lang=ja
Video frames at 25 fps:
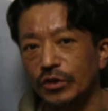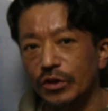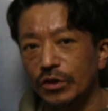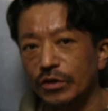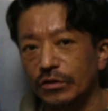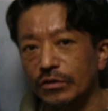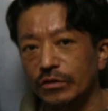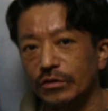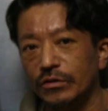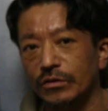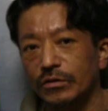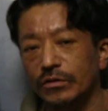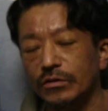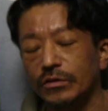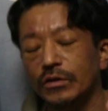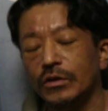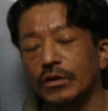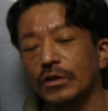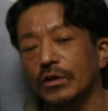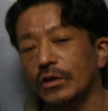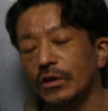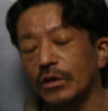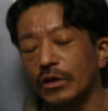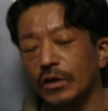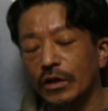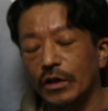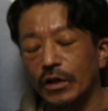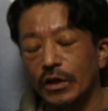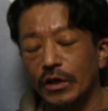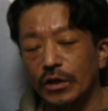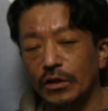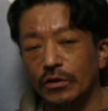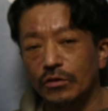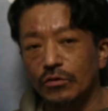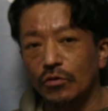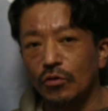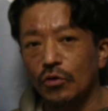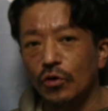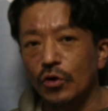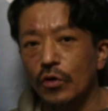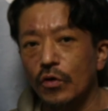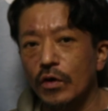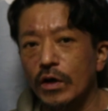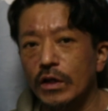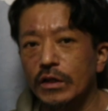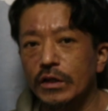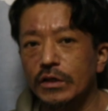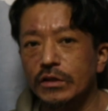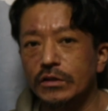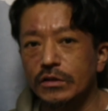ドゥン。えっ、ー、と、これ
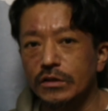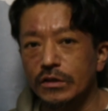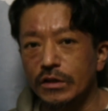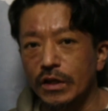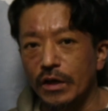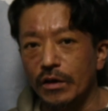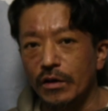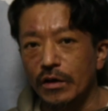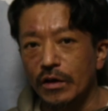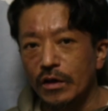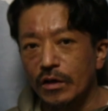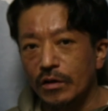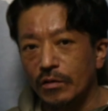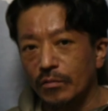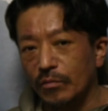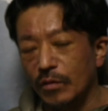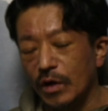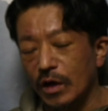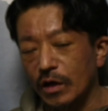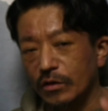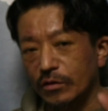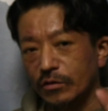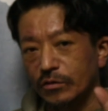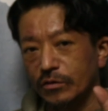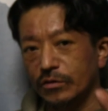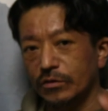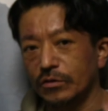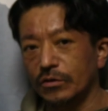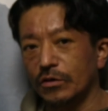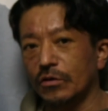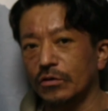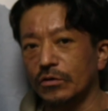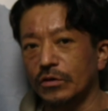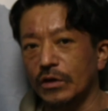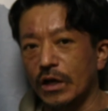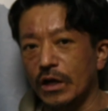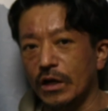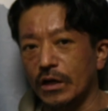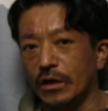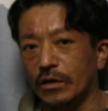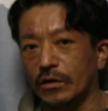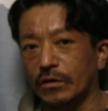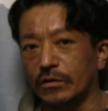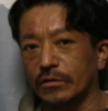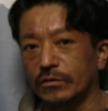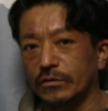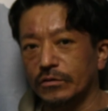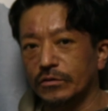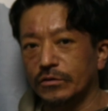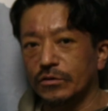はですね、真っ黒な
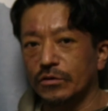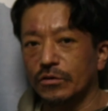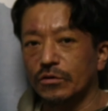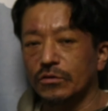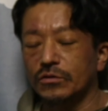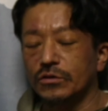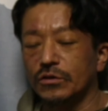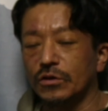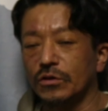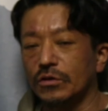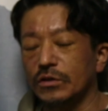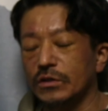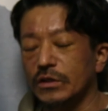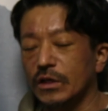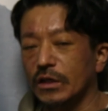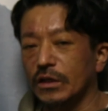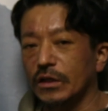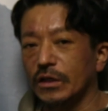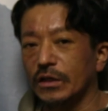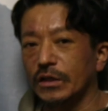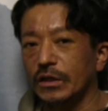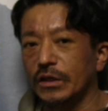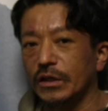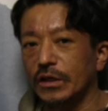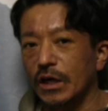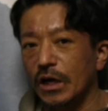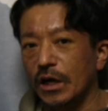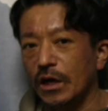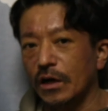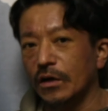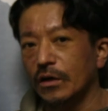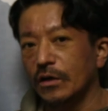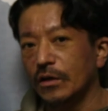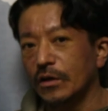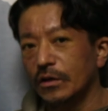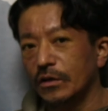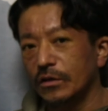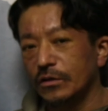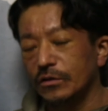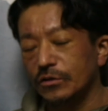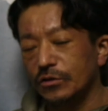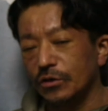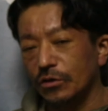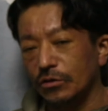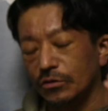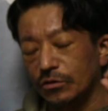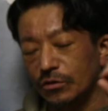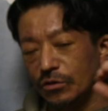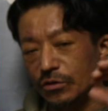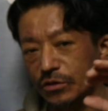蝶々のさなぎが、
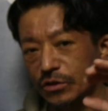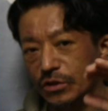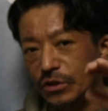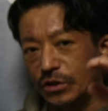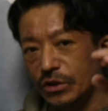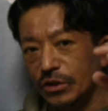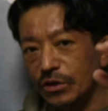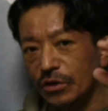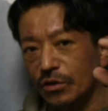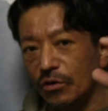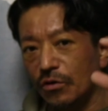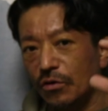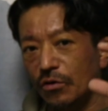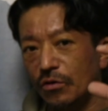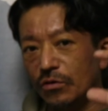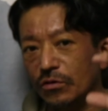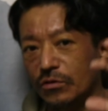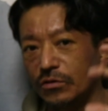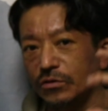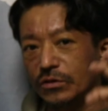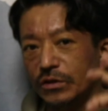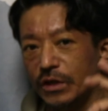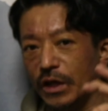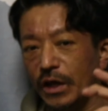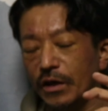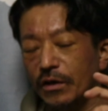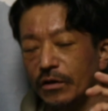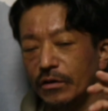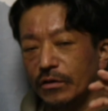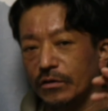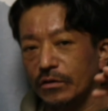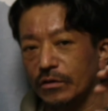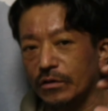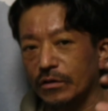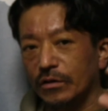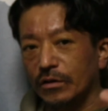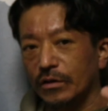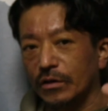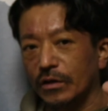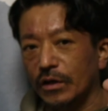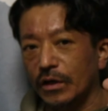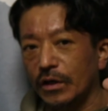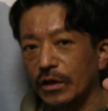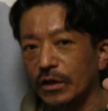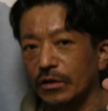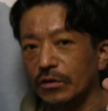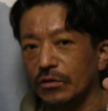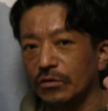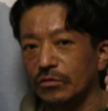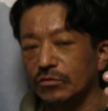ちょっと白くね、
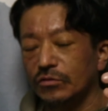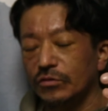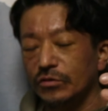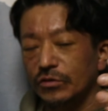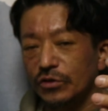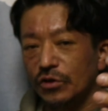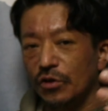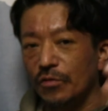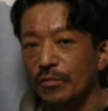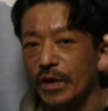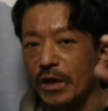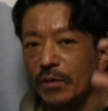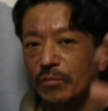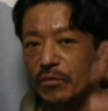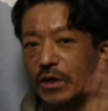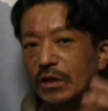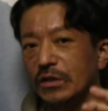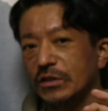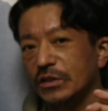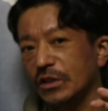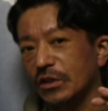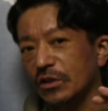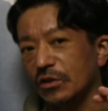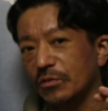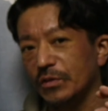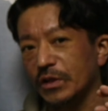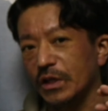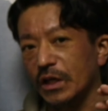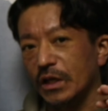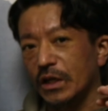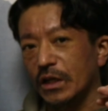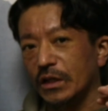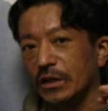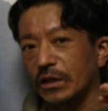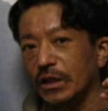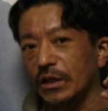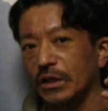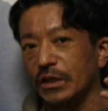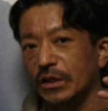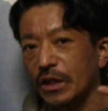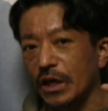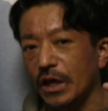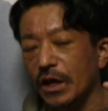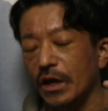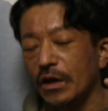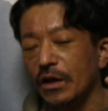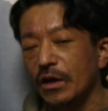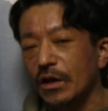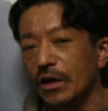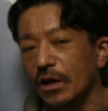えっ、ー、と、表面がプラスチックみたいになってき
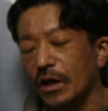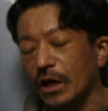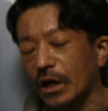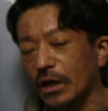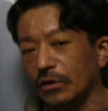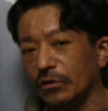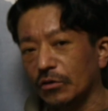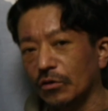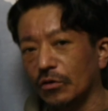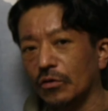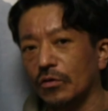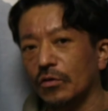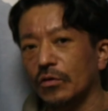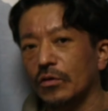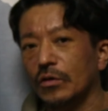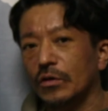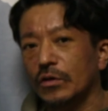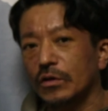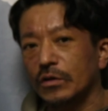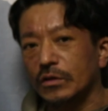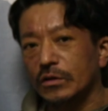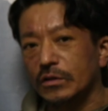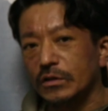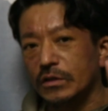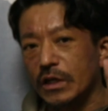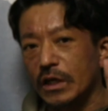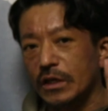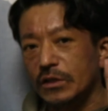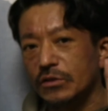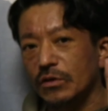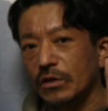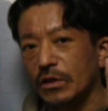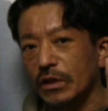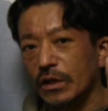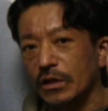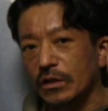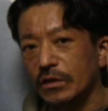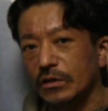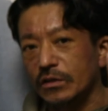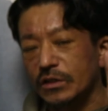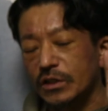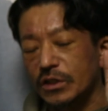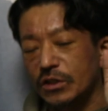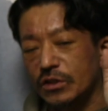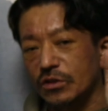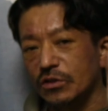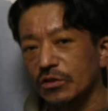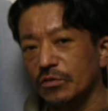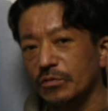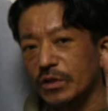て、あと、最初はね、
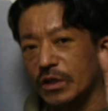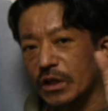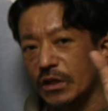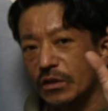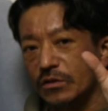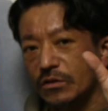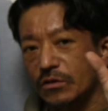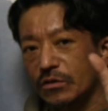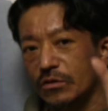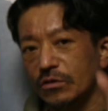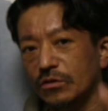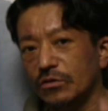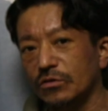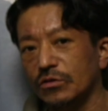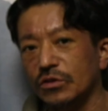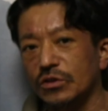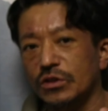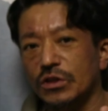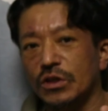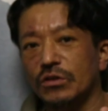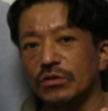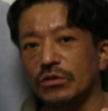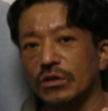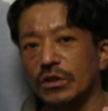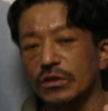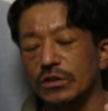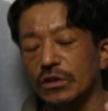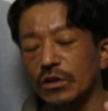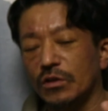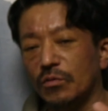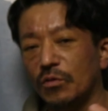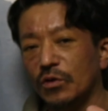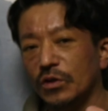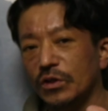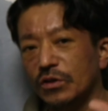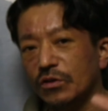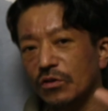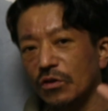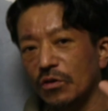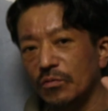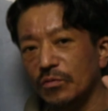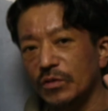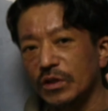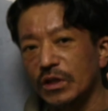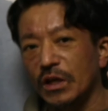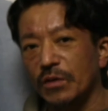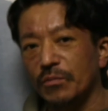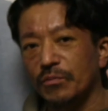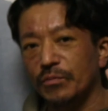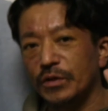雫みたいにつるんとしてるんですけど、ボディコン
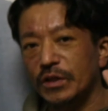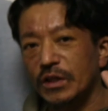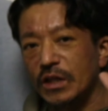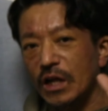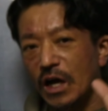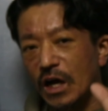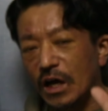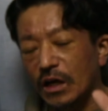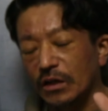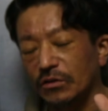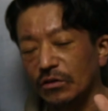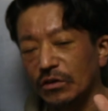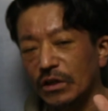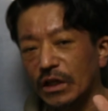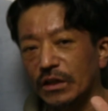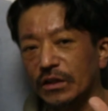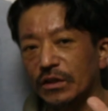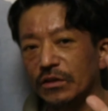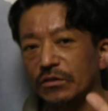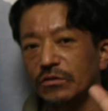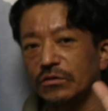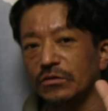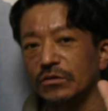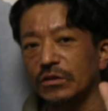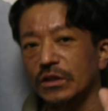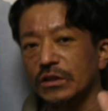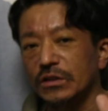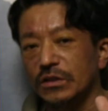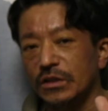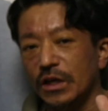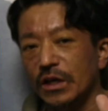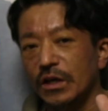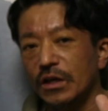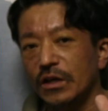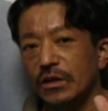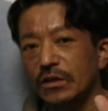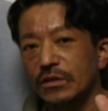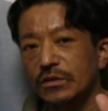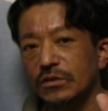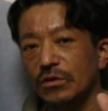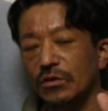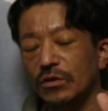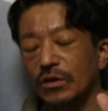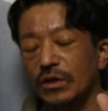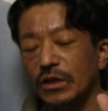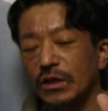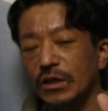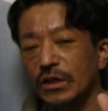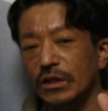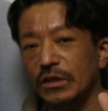みたいにピターっとなってくるんですね。そ
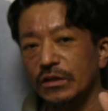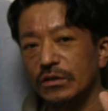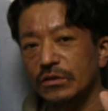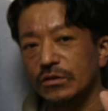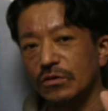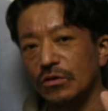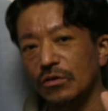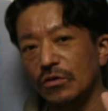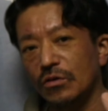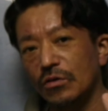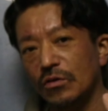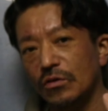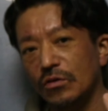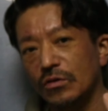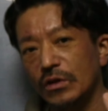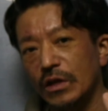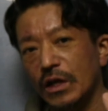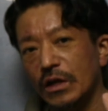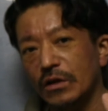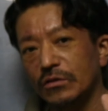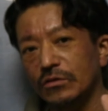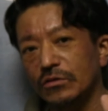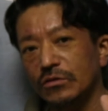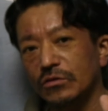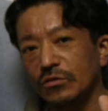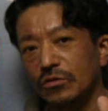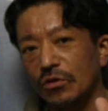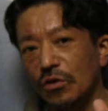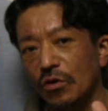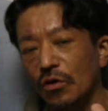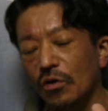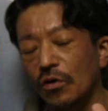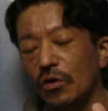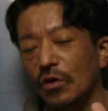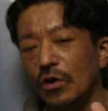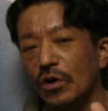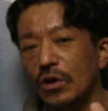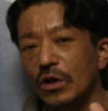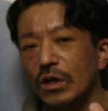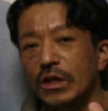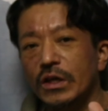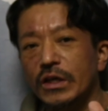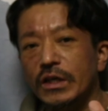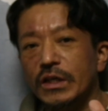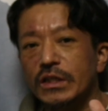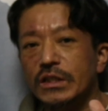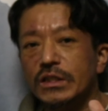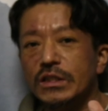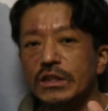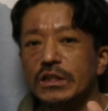れ、そうなると、
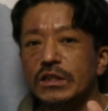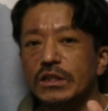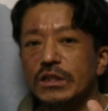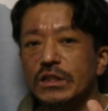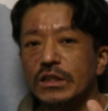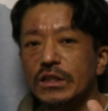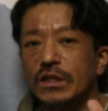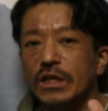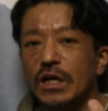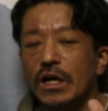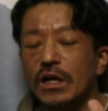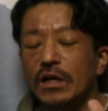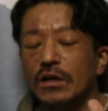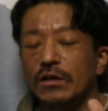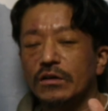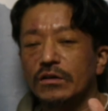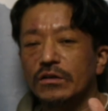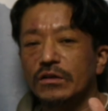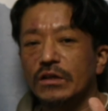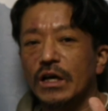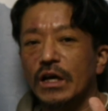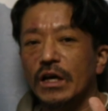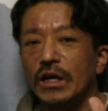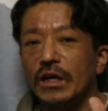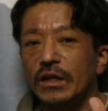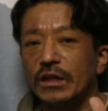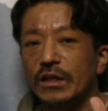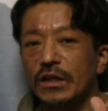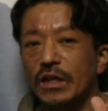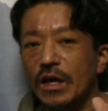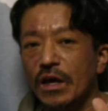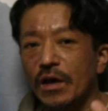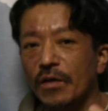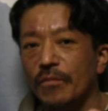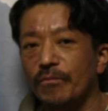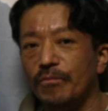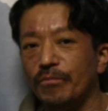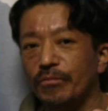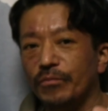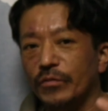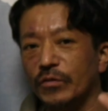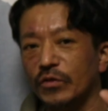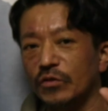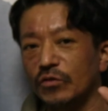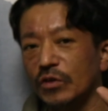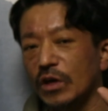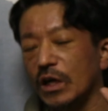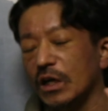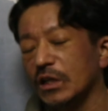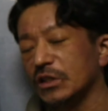1時間ぐらいで
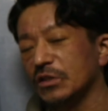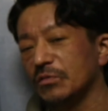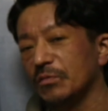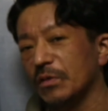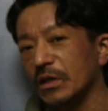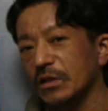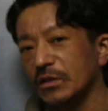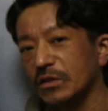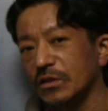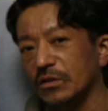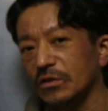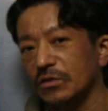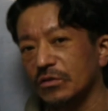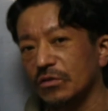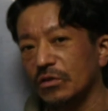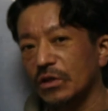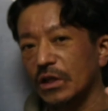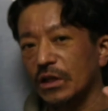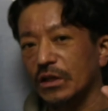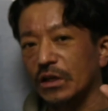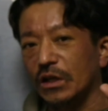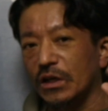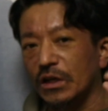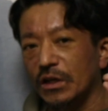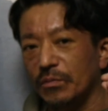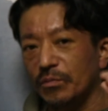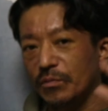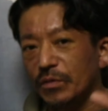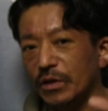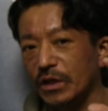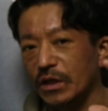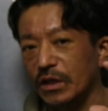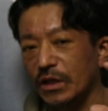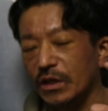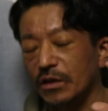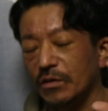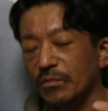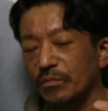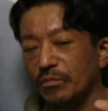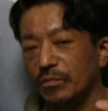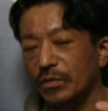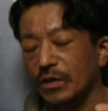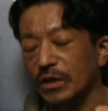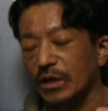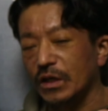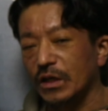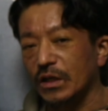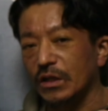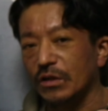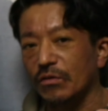浮かします。そうなってからね、
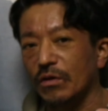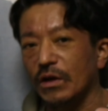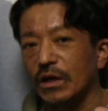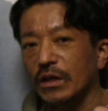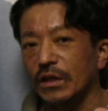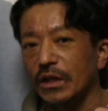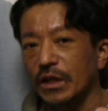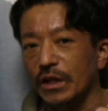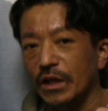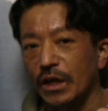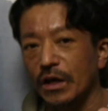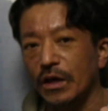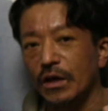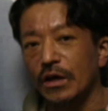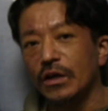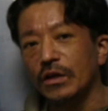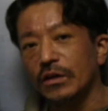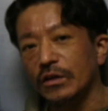ピキピキと割れてね。